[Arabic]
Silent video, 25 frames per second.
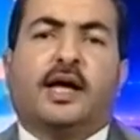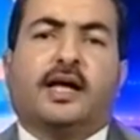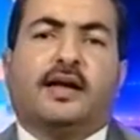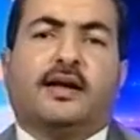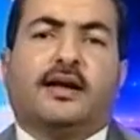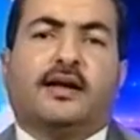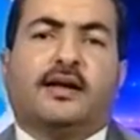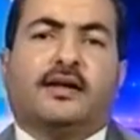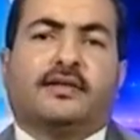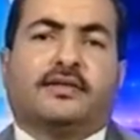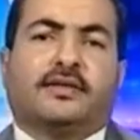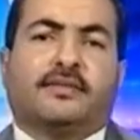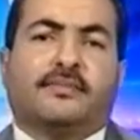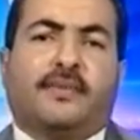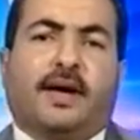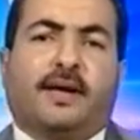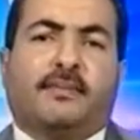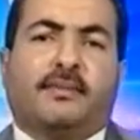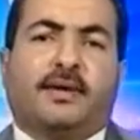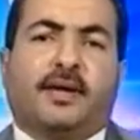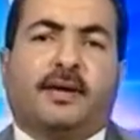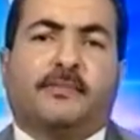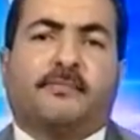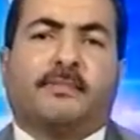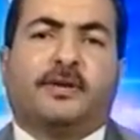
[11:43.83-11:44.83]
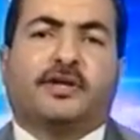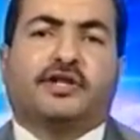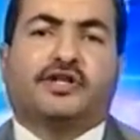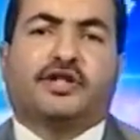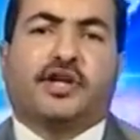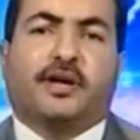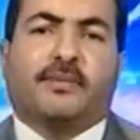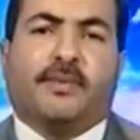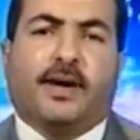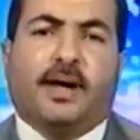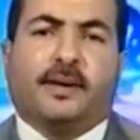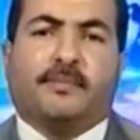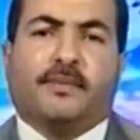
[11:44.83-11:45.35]
للاهتمام
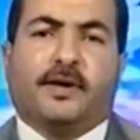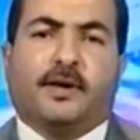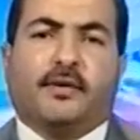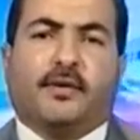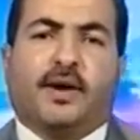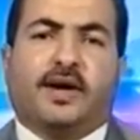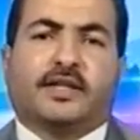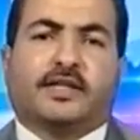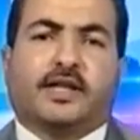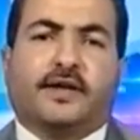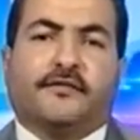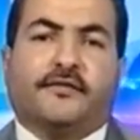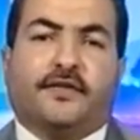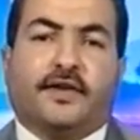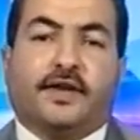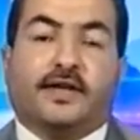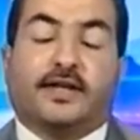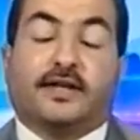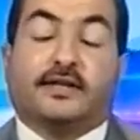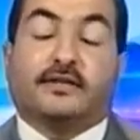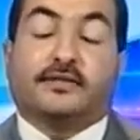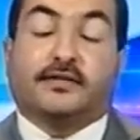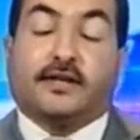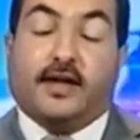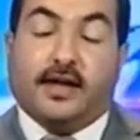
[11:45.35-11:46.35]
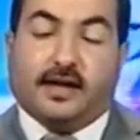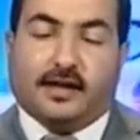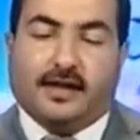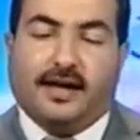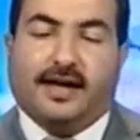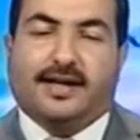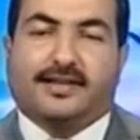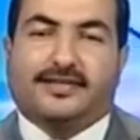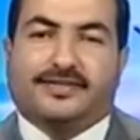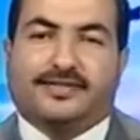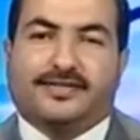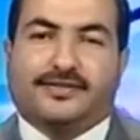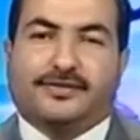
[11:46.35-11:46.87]
بالشباب وتفعيل
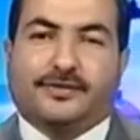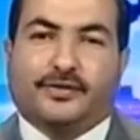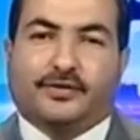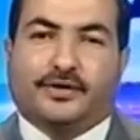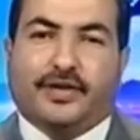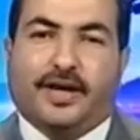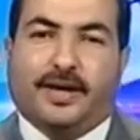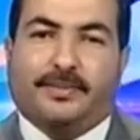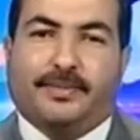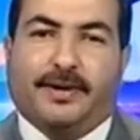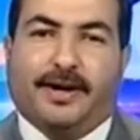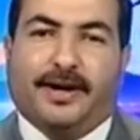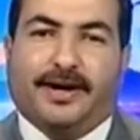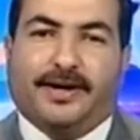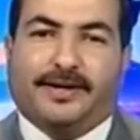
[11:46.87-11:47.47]
الطاقات نتابع